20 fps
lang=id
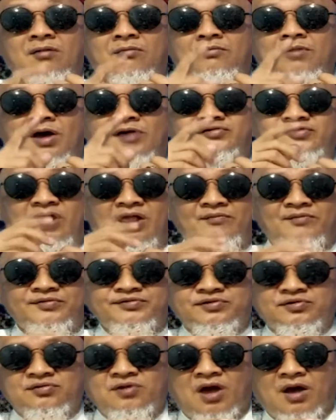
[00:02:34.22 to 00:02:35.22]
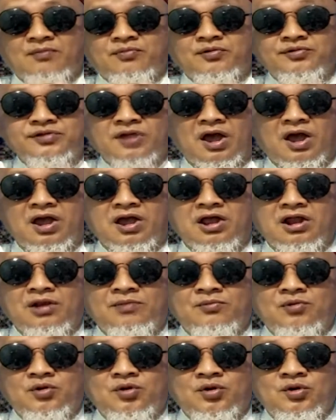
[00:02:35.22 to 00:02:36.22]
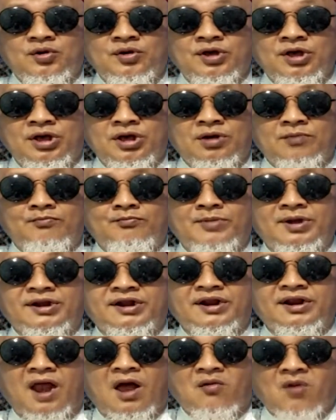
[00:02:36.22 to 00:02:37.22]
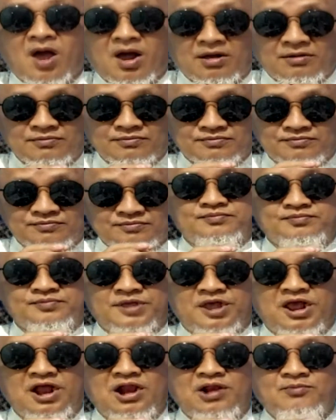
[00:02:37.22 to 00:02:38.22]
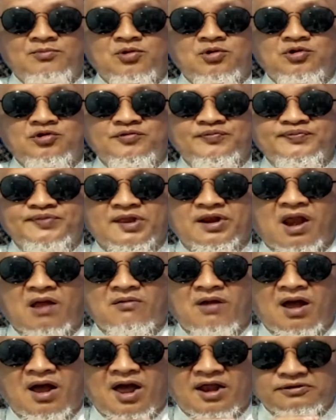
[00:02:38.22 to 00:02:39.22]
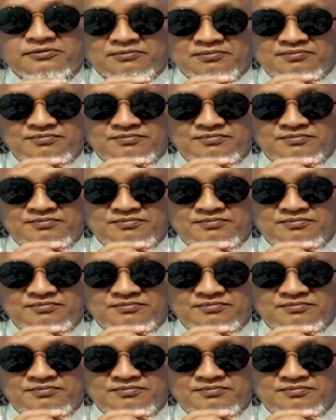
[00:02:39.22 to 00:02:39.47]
Mbah Selamat juga punya ilmu menerawang, ilmu terawangan,